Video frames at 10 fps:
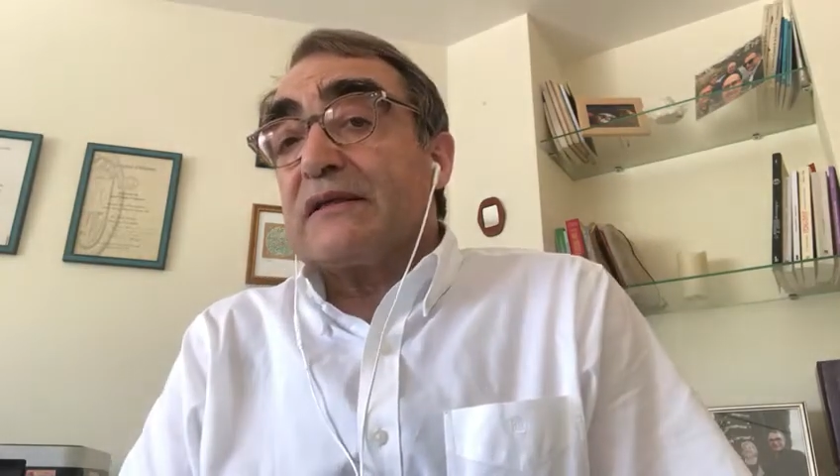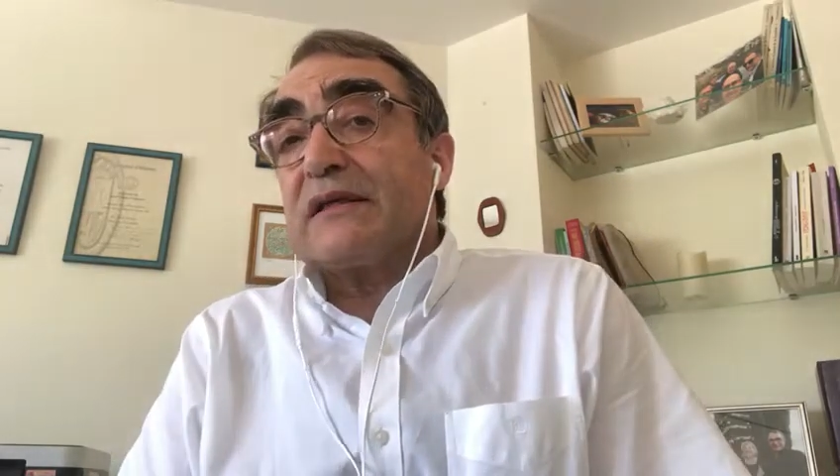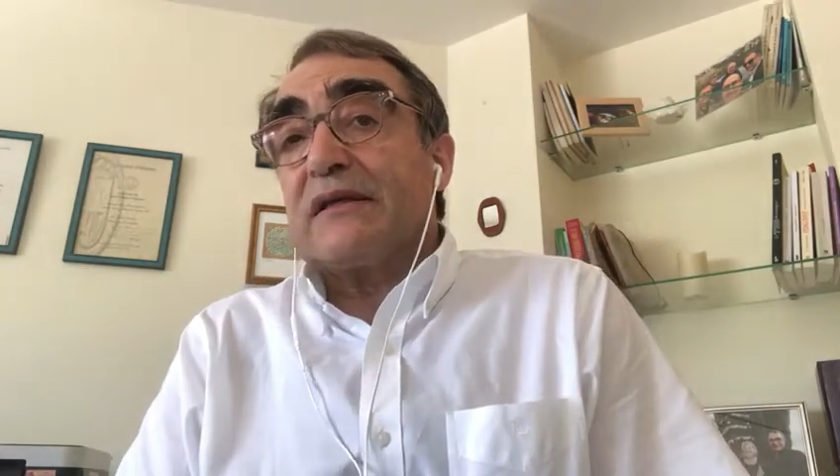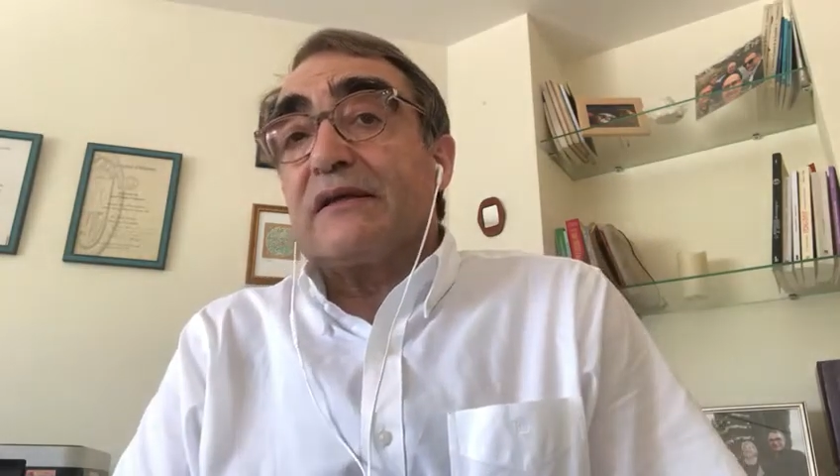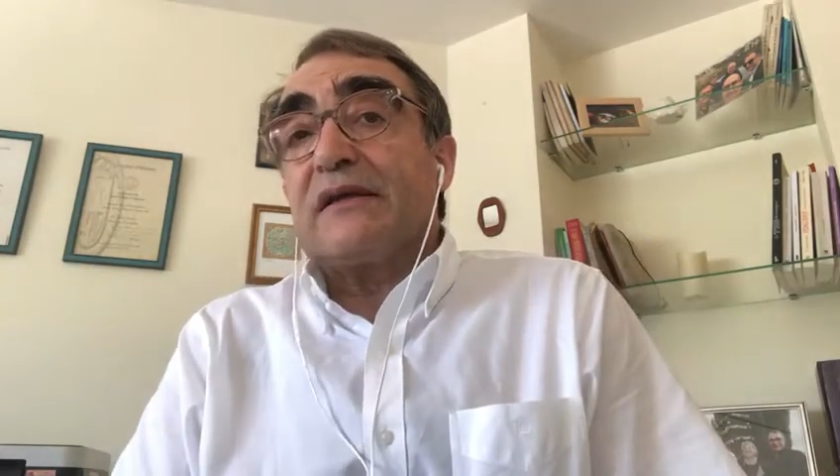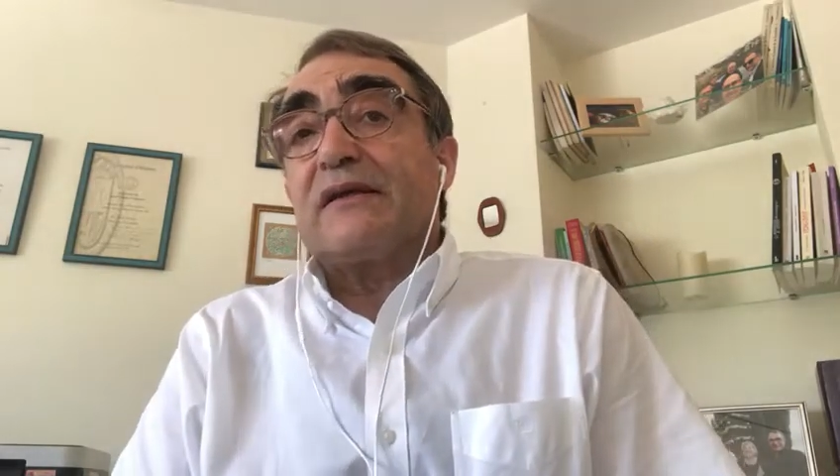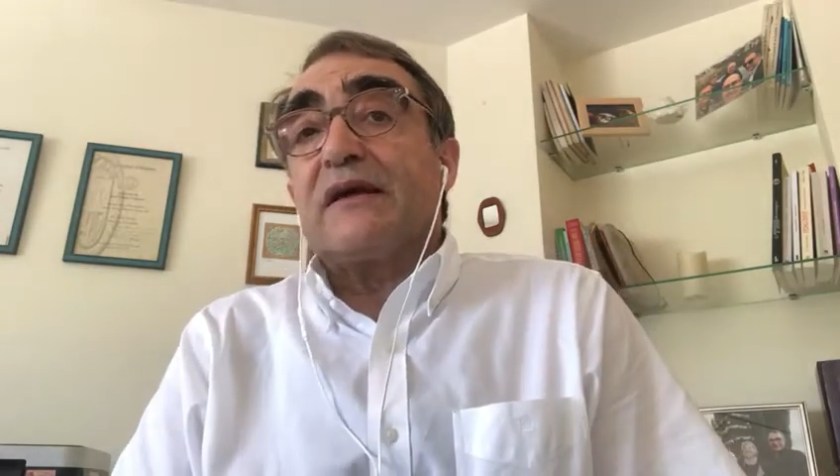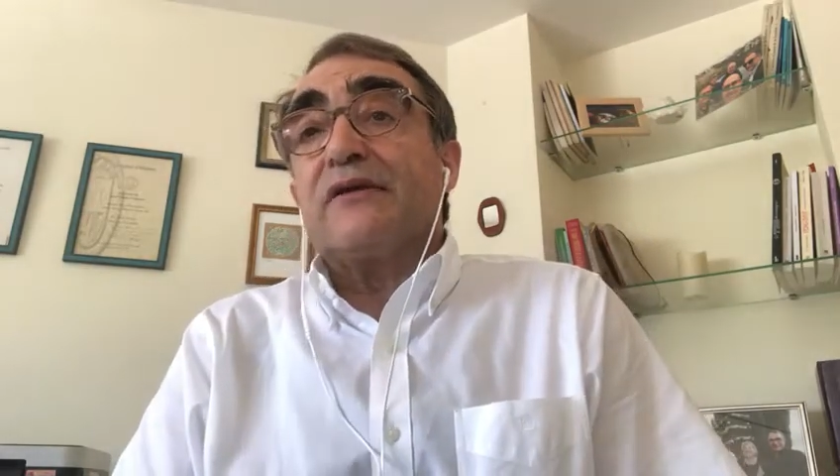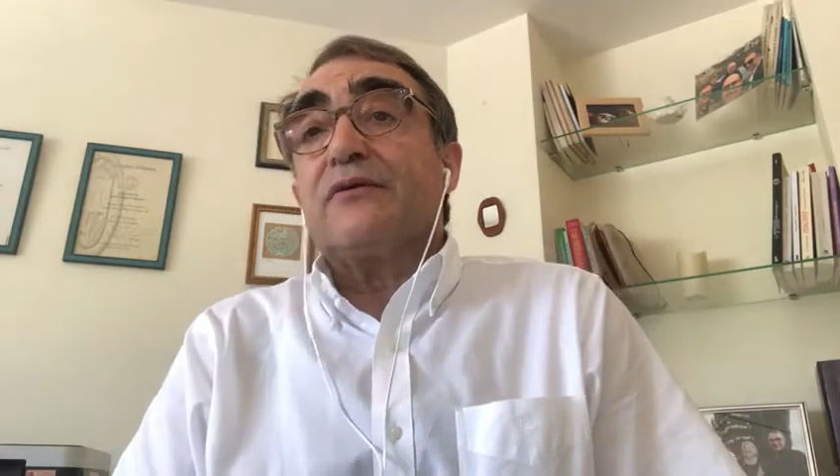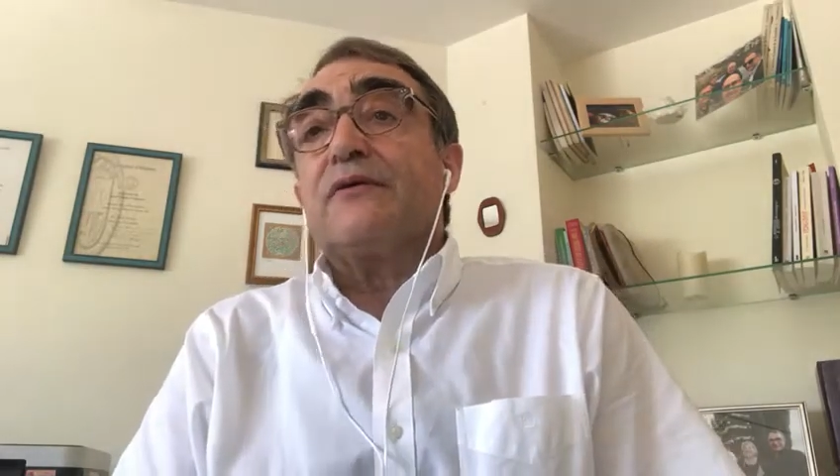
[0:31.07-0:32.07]
y se ha
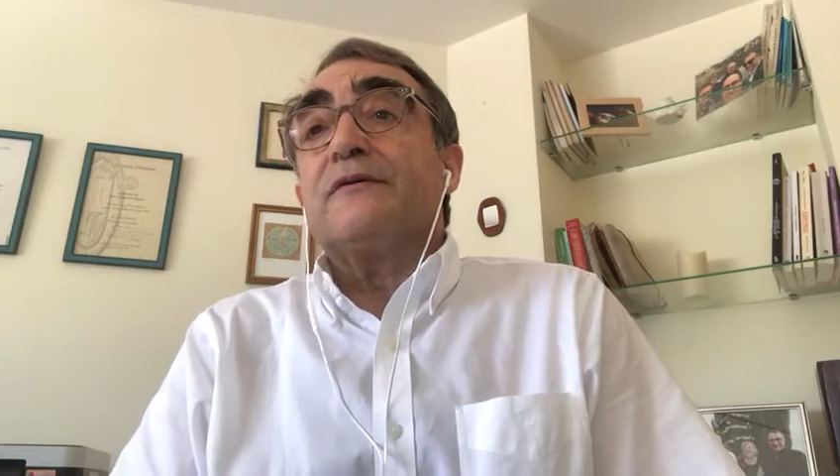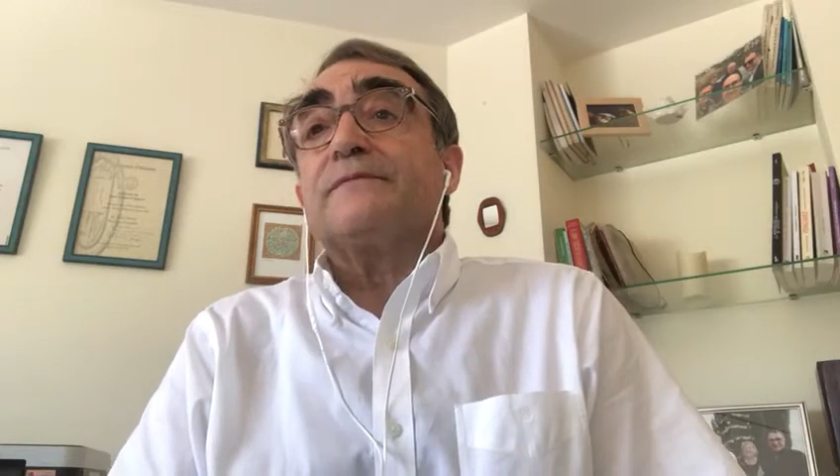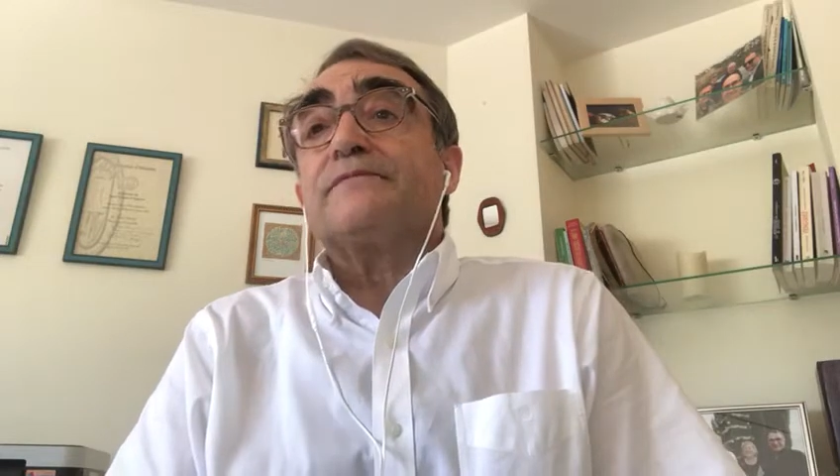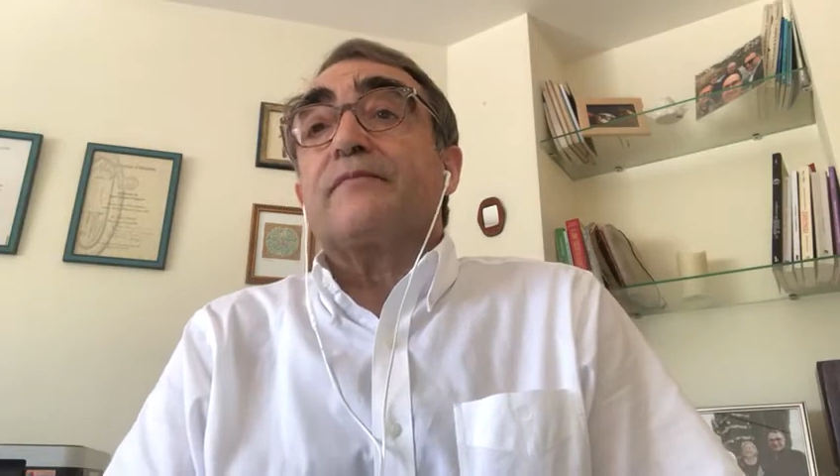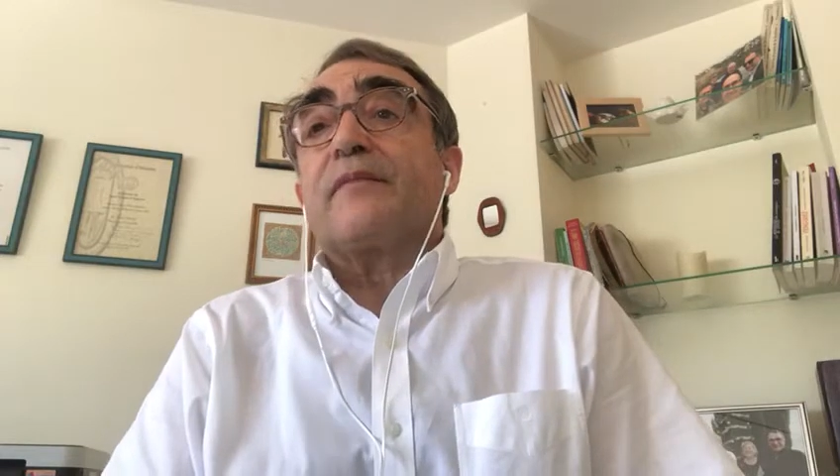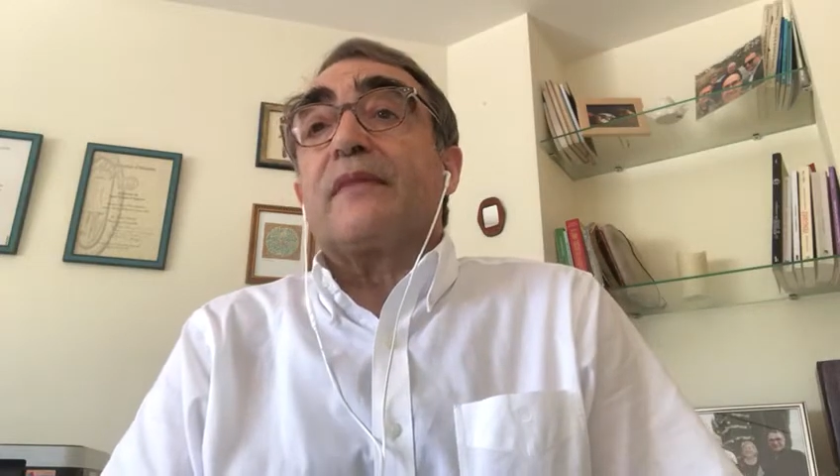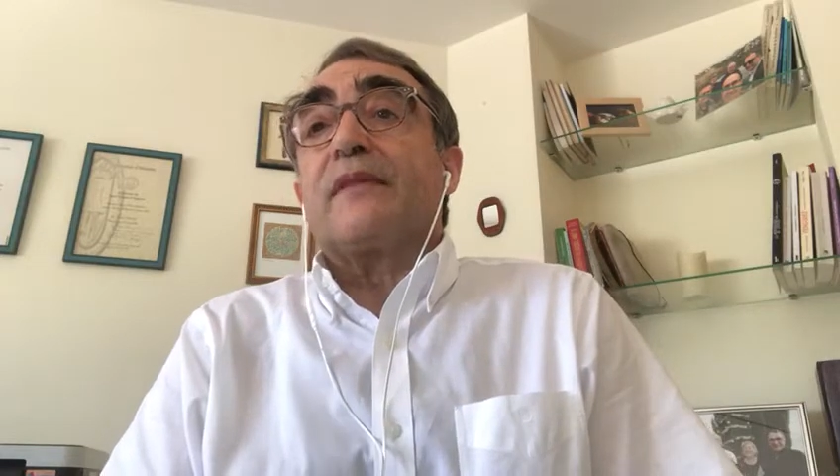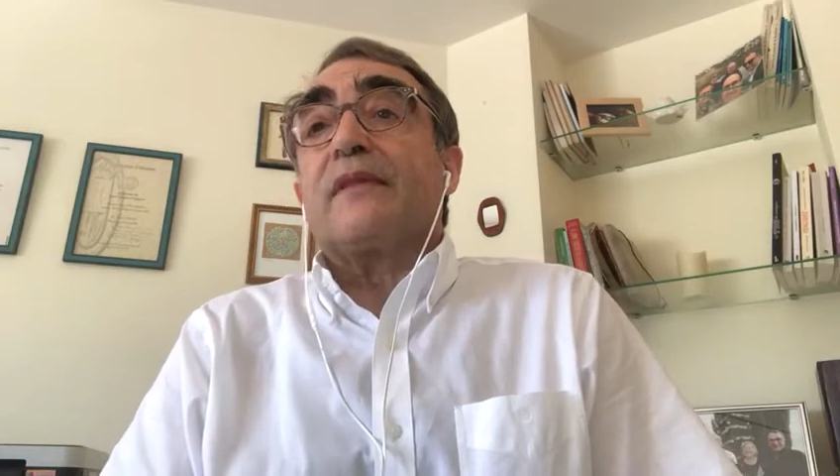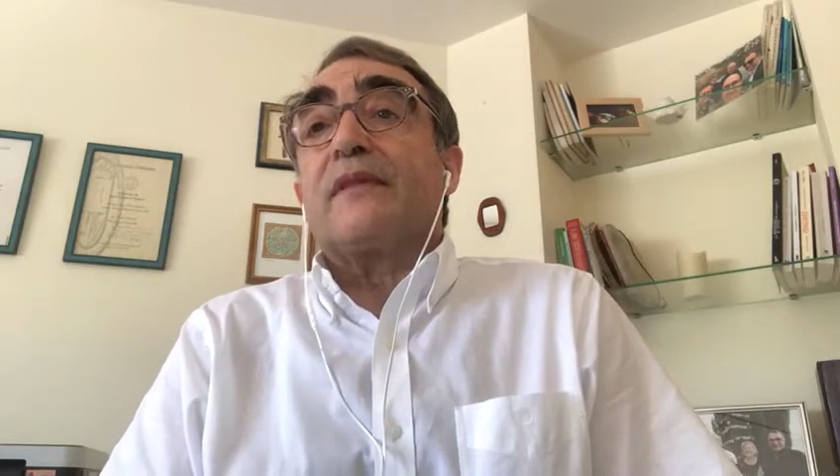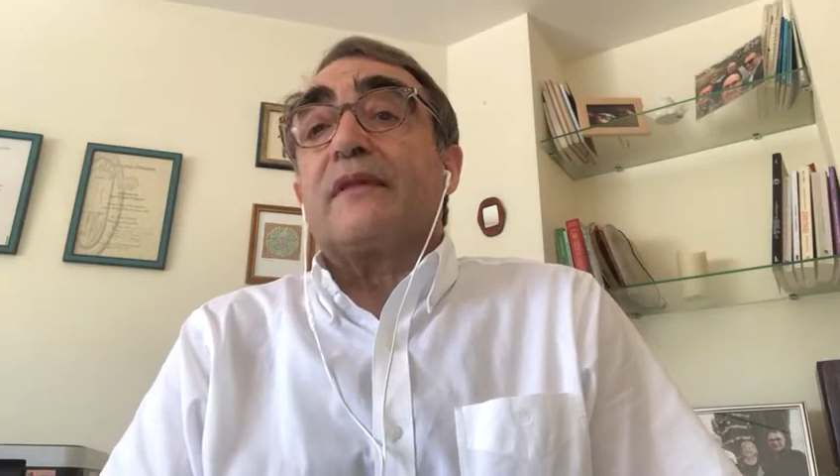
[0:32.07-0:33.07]
detectado
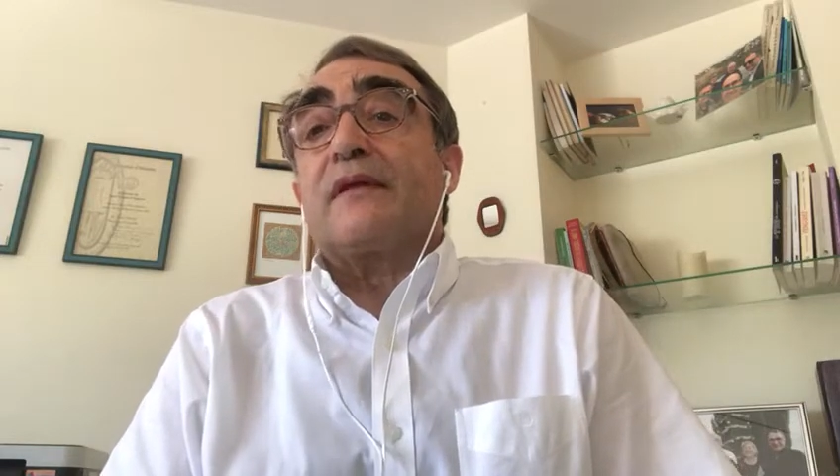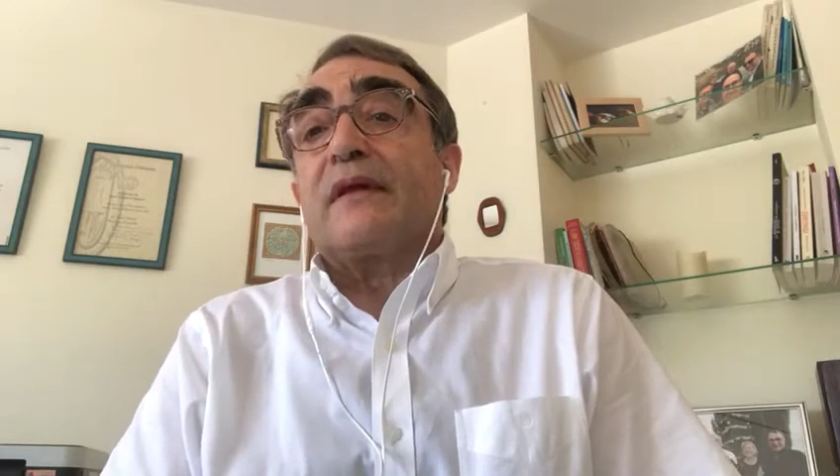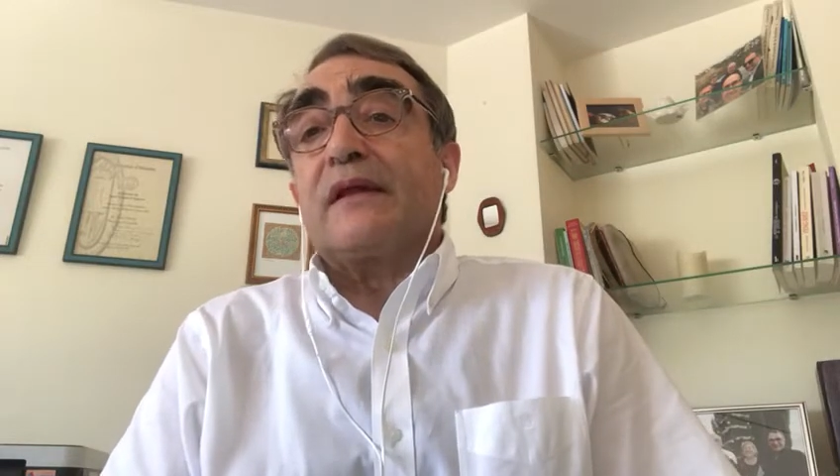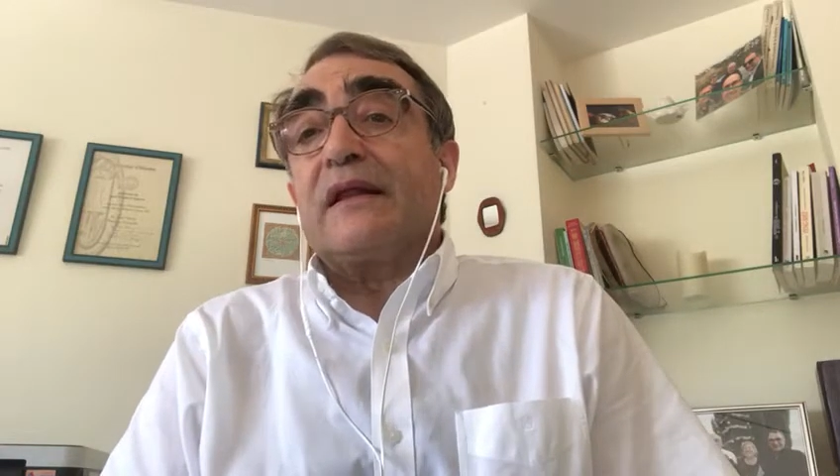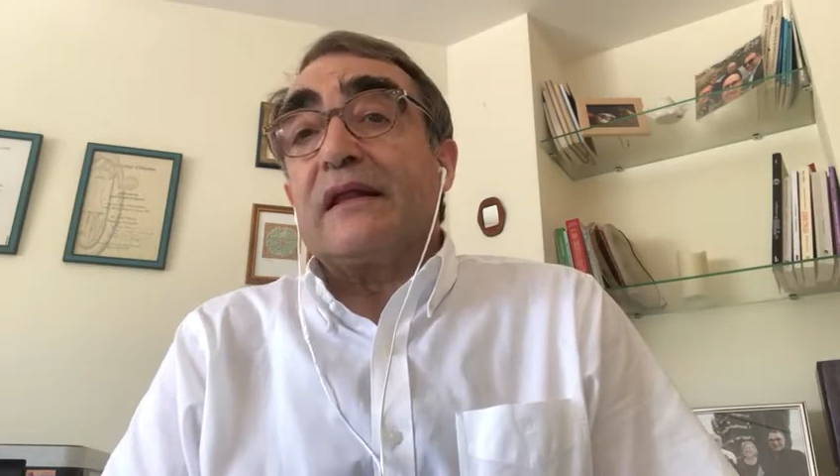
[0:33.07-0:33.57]
mm, que,